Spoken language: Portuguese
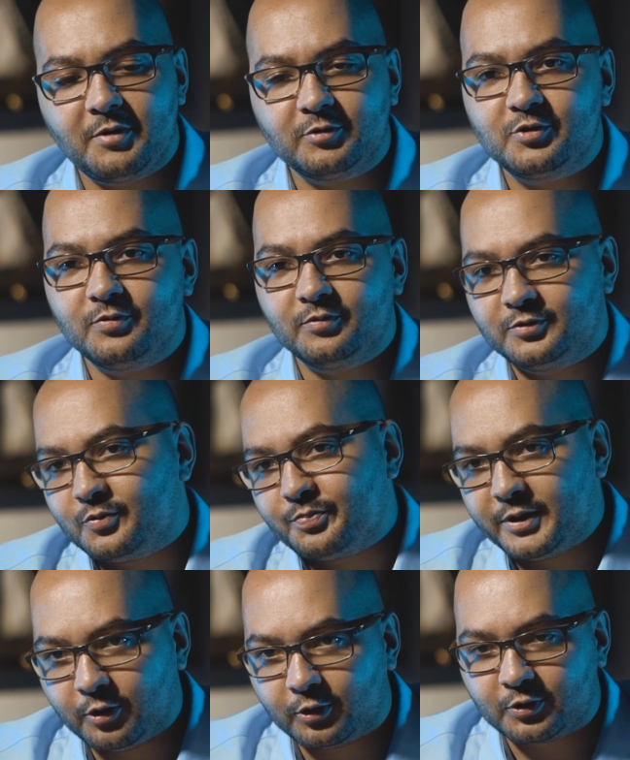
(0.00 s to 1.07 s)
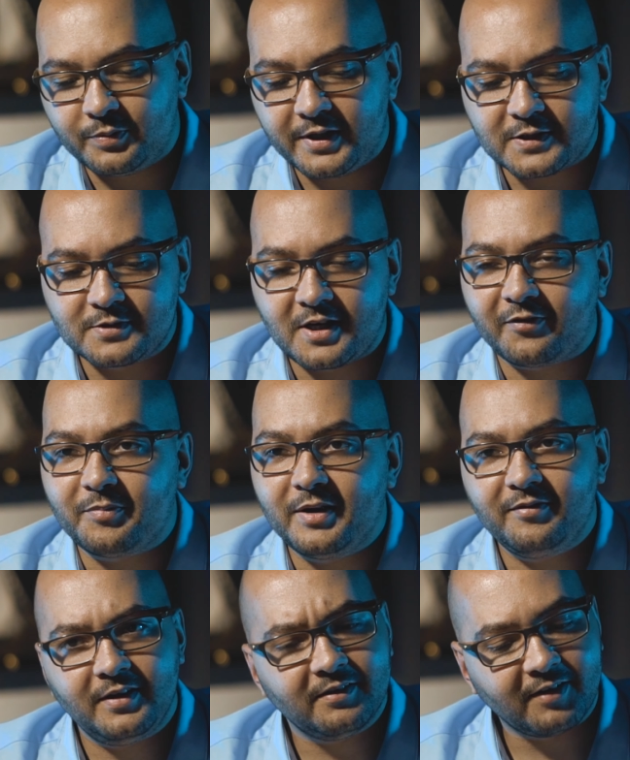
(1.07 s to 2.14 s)
mão de um, de um piloto mesmo de
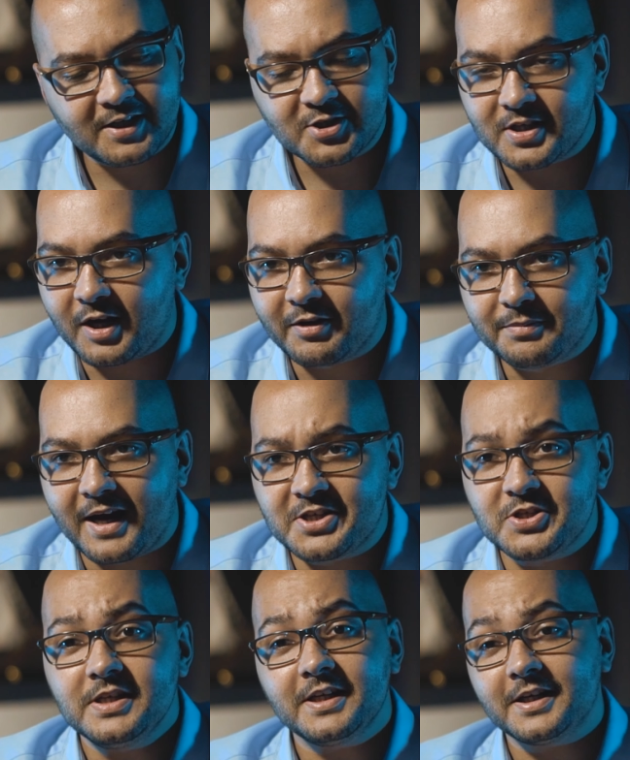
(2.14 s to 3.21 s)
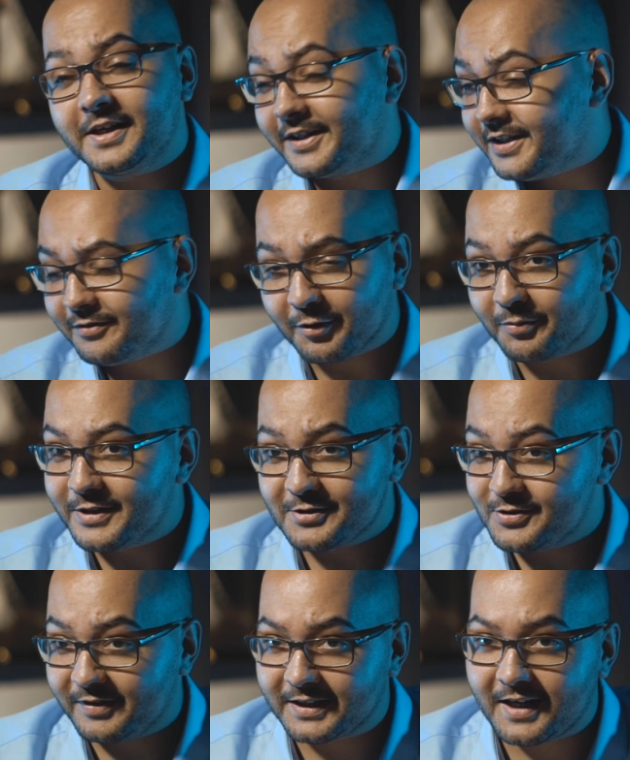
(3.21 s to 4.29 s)
FPV, vai tirar uma imagem incrível mesmo
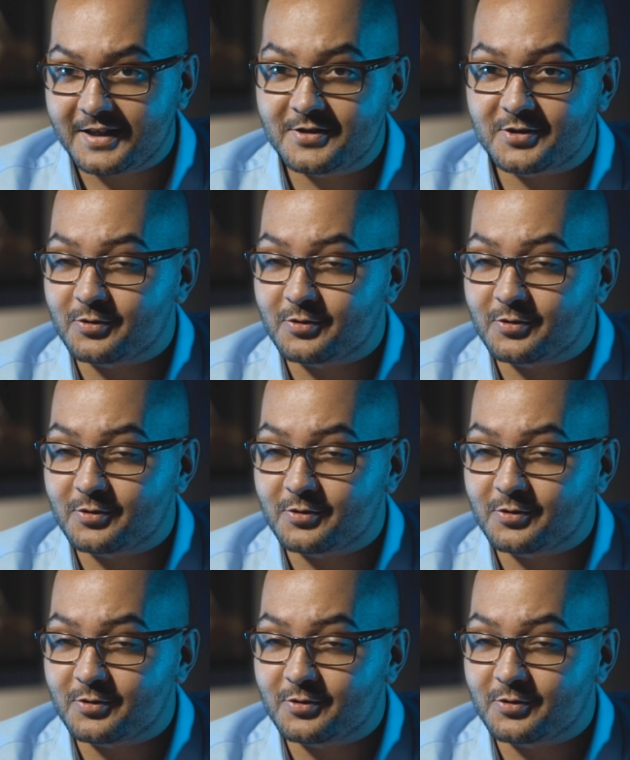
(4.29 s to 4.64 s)
de verdade,